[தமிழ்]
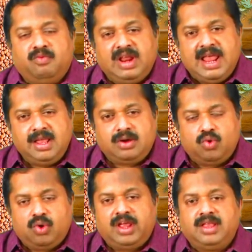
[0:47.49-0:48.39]
விலை
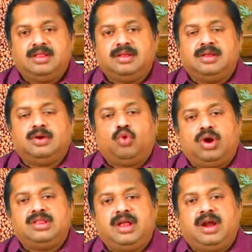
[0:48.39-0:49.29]
குறைந்து
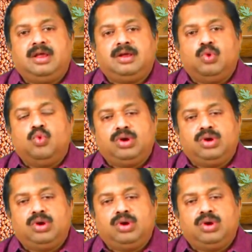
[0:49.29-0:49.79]
குழந்தைகளுக்கு